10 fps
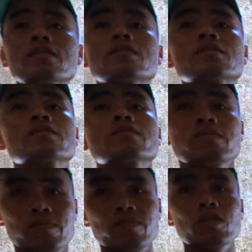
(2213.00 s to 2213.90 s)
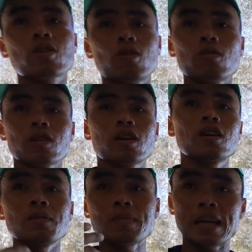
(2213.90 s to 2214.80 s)
chất lượng để là mình sẽ
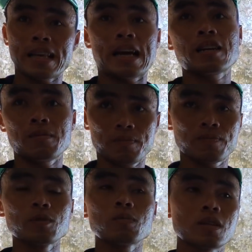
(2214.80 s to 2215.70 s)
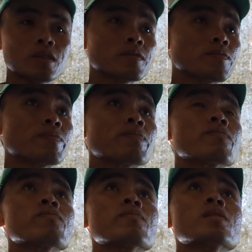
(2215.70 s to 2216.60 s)
đẽo vào mình xây dạ. nhà
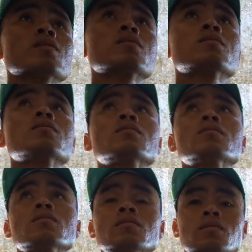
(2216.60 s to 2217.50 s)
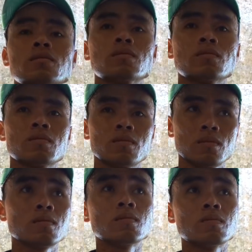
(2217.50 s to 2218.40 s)
đó hàng qua hàng ngàn năm luôn á
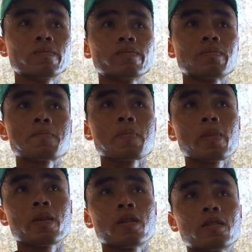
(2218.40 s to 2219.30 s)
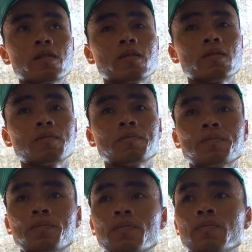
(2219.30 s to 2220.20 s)
nó nó mới thể
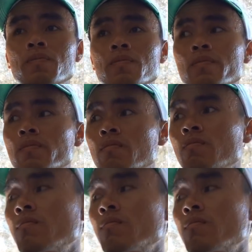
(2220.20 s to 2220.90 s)
tạo thành một cái cục